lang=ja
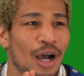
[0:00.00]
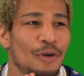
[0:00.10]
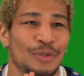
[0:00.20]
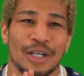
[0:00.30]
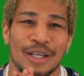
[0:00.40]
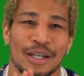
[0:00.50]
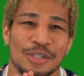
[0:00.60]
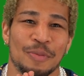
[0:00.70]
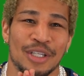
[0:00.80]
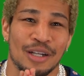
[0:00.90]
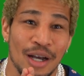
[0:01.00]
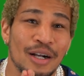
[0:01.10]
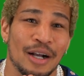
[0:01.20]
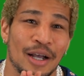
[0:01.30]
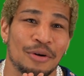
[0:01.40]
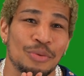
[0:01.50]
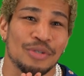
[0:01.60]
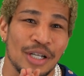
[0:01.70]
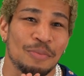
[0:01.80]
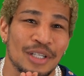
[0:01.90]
ハーフだけ集めてなんかやろうぜ、